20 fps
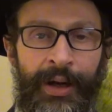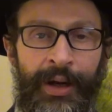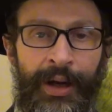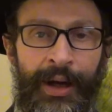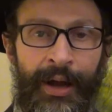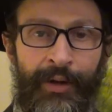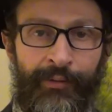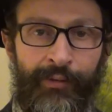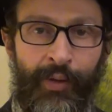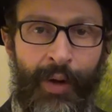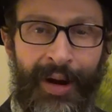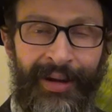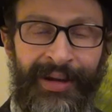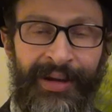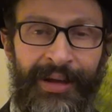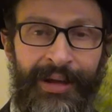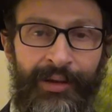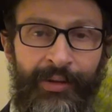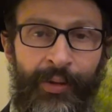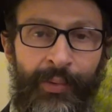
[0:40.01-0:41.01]
la voie
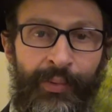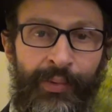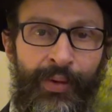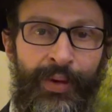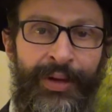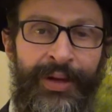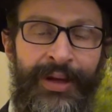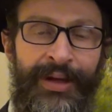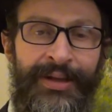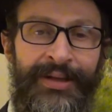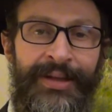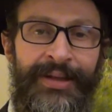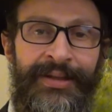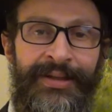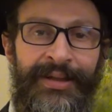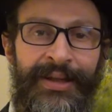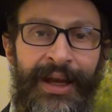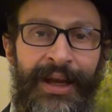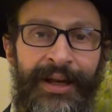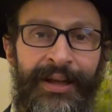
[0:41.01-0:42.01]
qui est employée, c'est
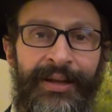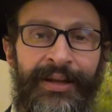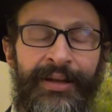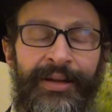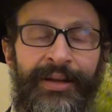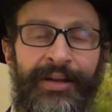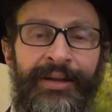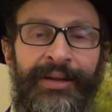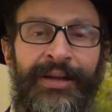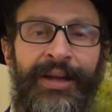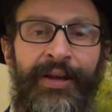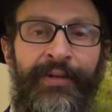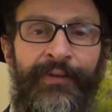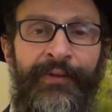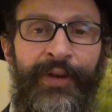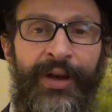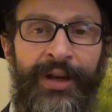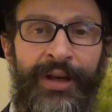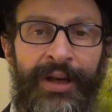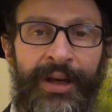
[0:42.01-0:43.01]
celle
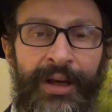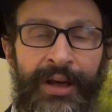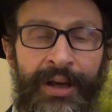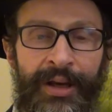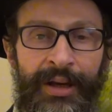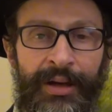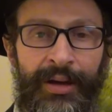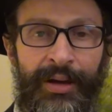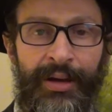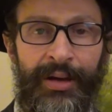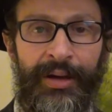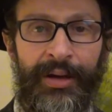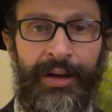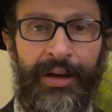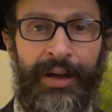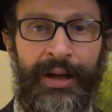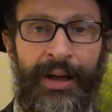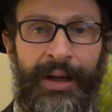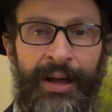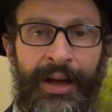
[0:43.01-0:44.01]
d'éveiller
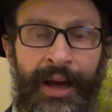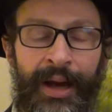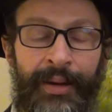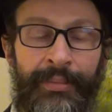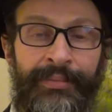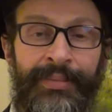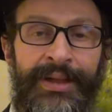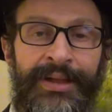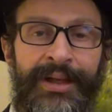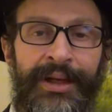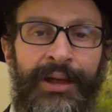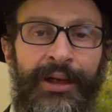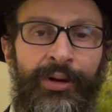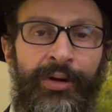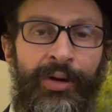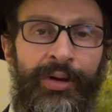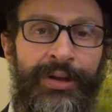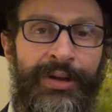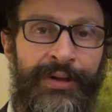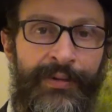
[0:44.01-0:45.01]
la
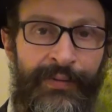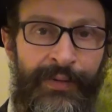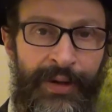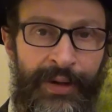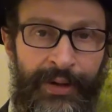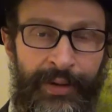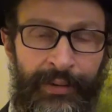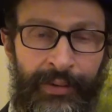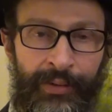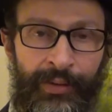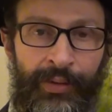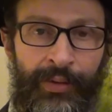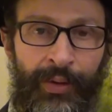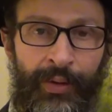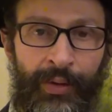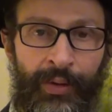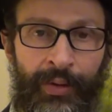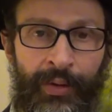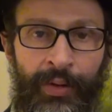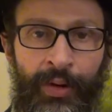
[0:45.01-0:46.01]
miséricorde divine.
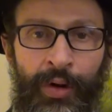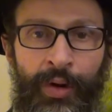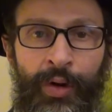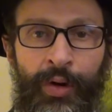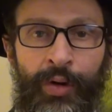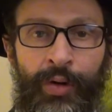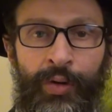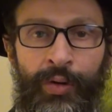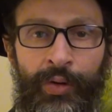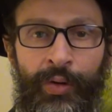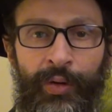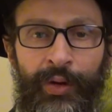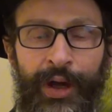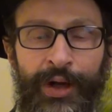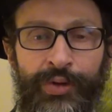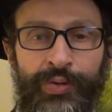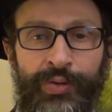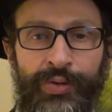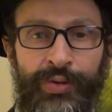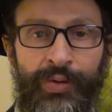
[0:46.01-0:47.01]
Dans le
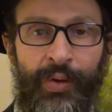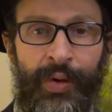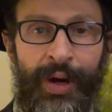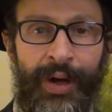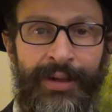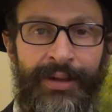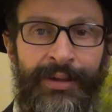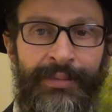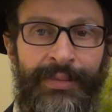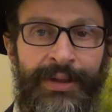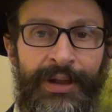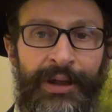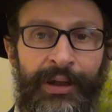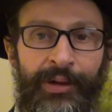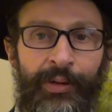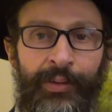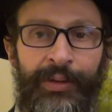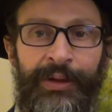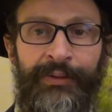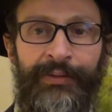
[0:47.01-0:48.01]
langage du Zohar, cette
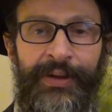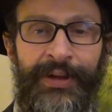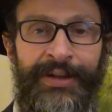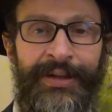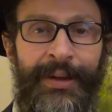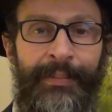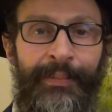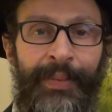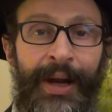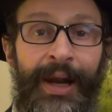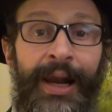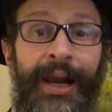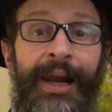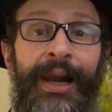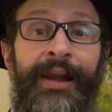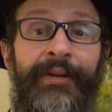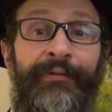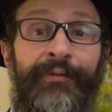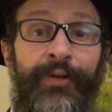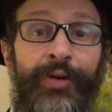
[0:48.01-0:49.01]
miséricorde divine s'appelle
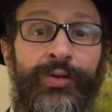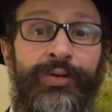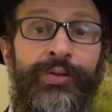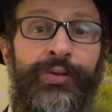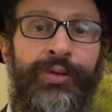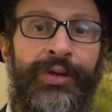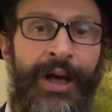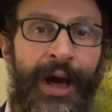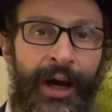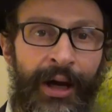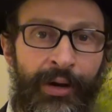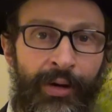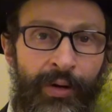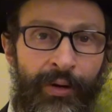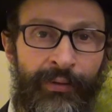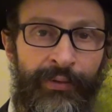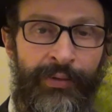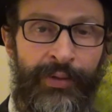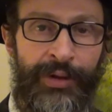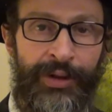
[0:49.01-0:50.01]
la force de
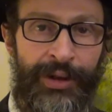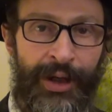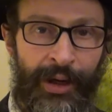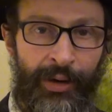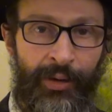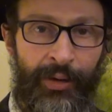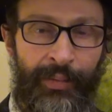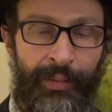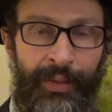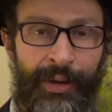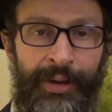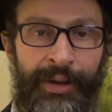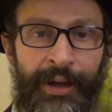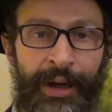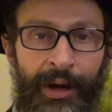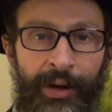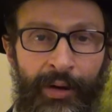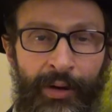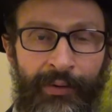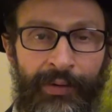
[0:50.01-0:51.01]
Yaakov. Jacob.
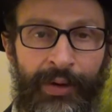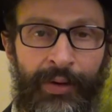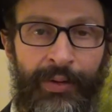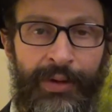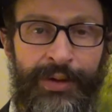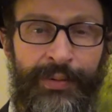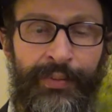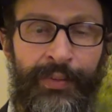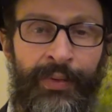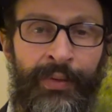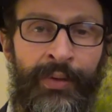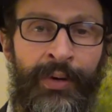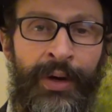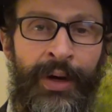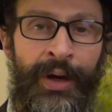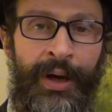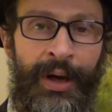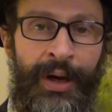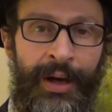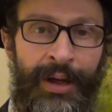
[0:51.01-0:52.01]
Yaakov, il correspond
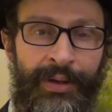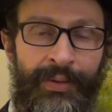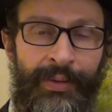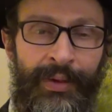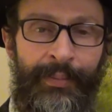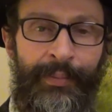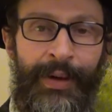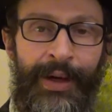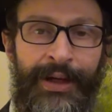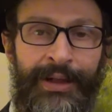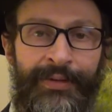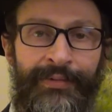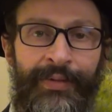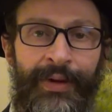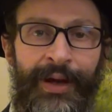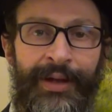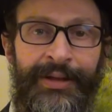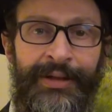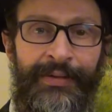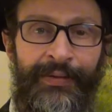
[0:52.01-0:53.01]
à ce qu'on appelle la
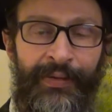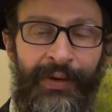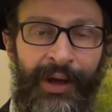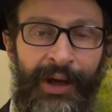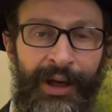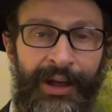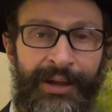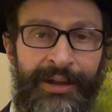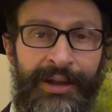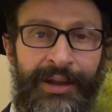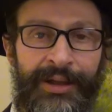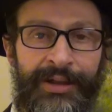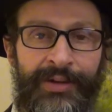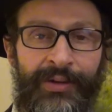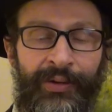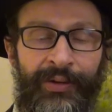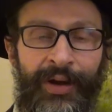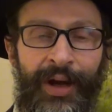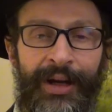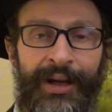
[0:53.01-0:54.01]
sphère Tiferet, qui est
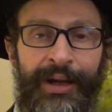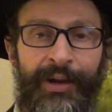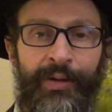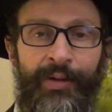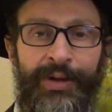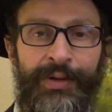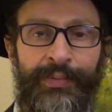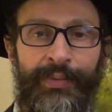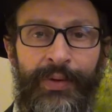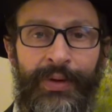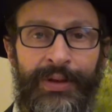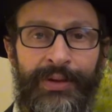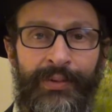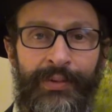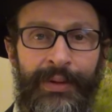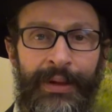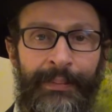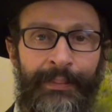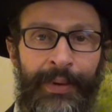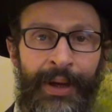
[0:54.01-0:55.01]
centrale, il correspond à ce
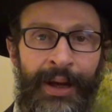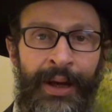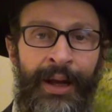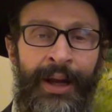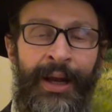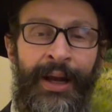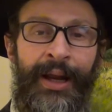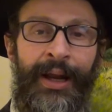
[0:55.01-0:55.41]
qu'on appelle